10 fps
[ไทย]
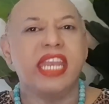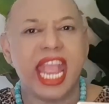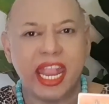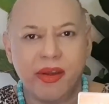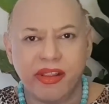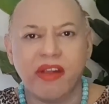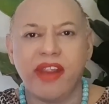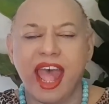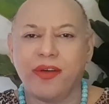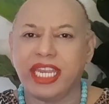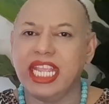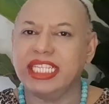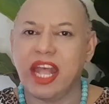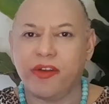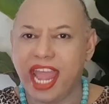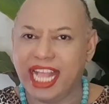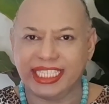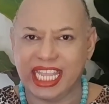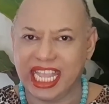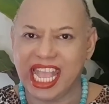ในเรื่องราวที่ชาวรา
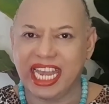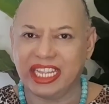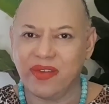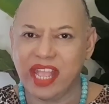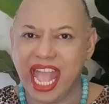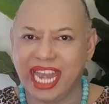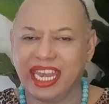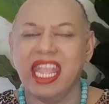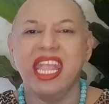ศีกันต้องการ